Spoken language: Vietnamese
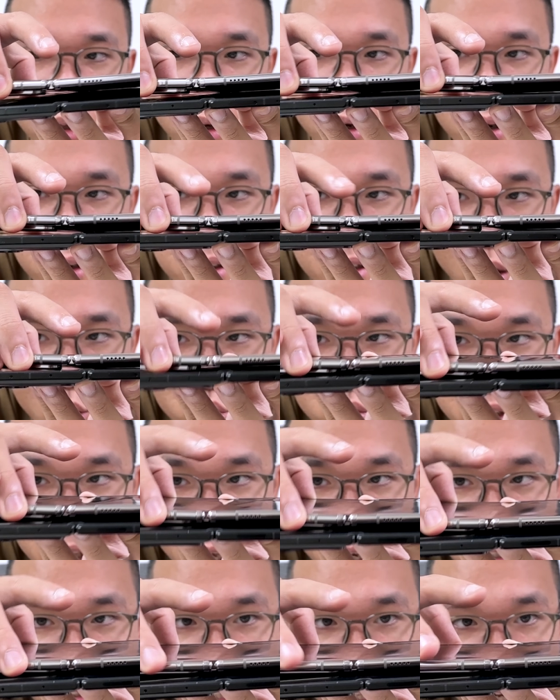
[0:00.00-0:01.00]
hơi cong
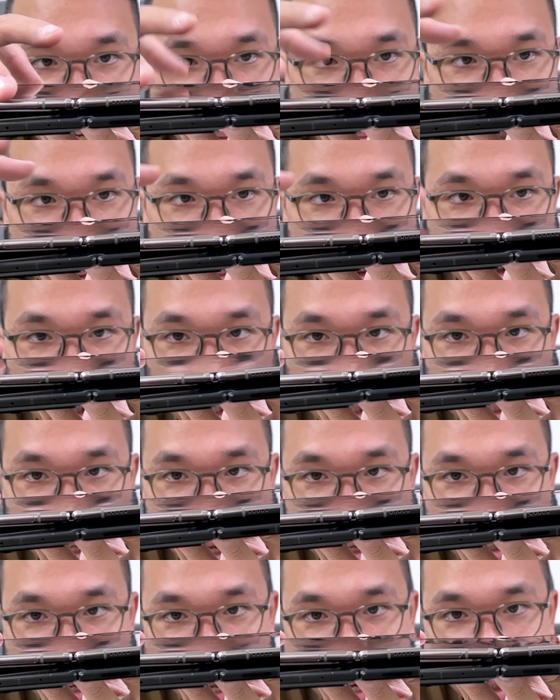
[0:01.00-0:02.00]
nhẹ sang hai bên một tí
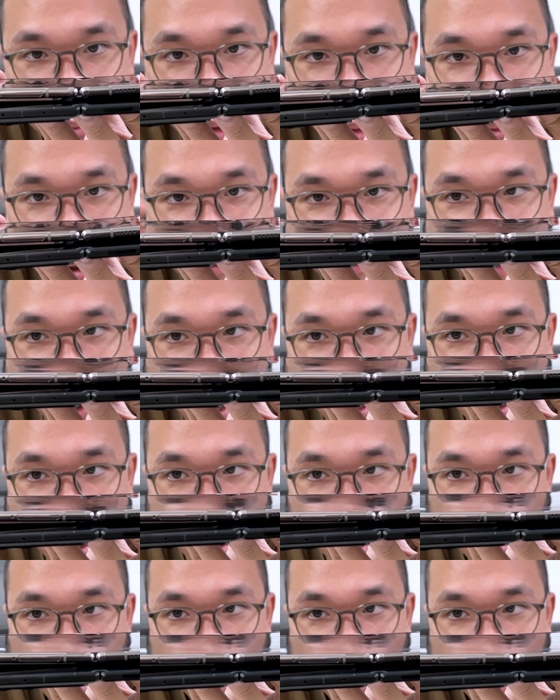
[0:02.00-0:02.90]
đây để lên một mặt phẳng này